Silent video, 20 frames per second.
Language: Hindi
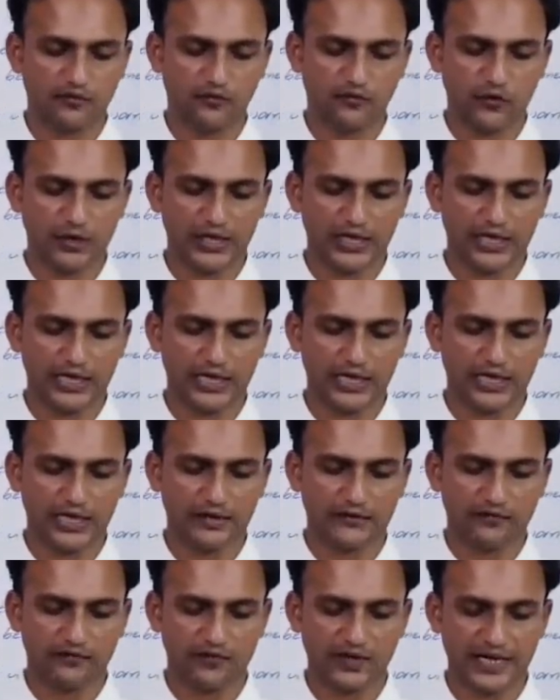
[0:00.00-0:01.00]
फोई है
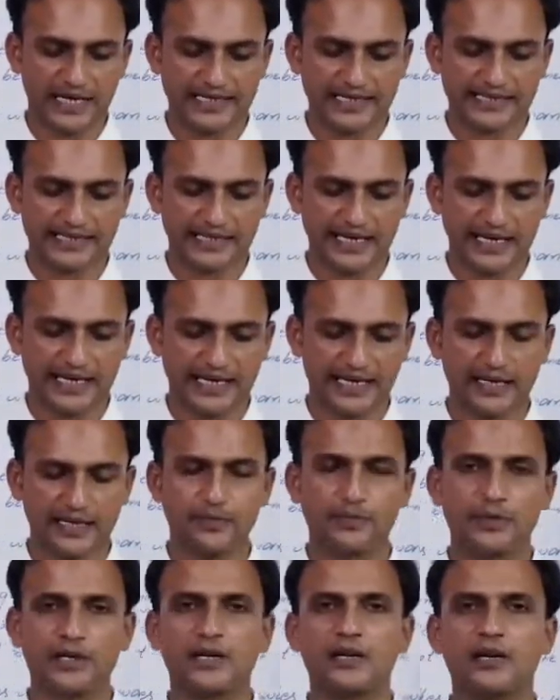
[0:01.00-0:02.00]
फ्रेंड्स है
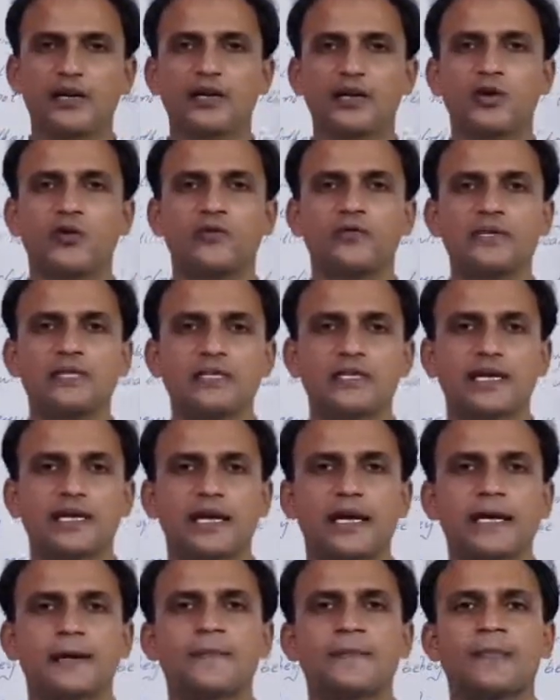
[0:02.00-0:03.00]
नेबर या के ऑफिसर
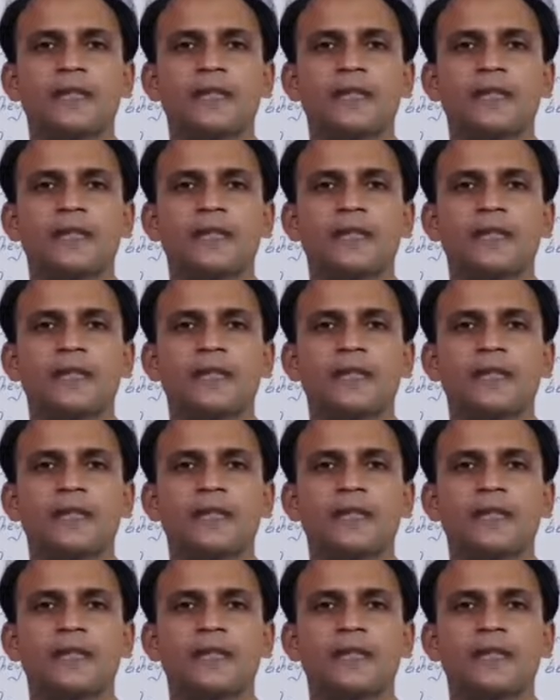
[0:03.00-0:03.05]
है